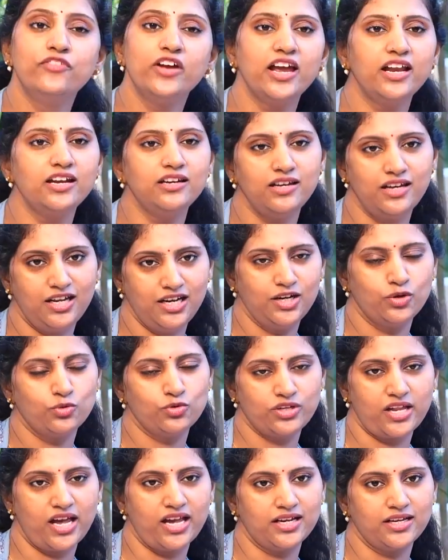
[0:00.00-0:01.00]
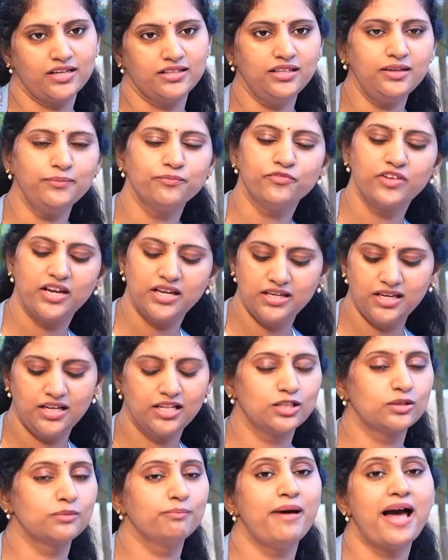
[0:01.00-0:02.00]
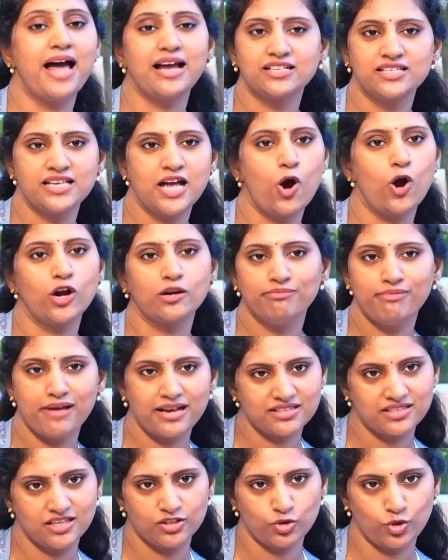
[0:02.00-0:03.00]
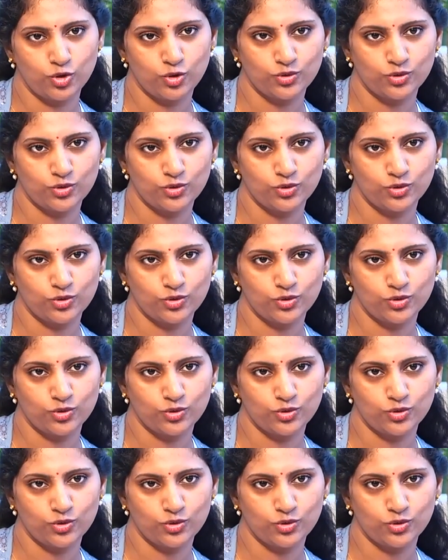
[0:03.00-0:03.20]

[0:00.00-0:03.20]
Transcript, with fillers: వేడి నీళ్ళు ఉంటాయి కదా వేడి నీళ్ళు బ్యాగ్స్ హాట్ బ్యాగ్స్ అని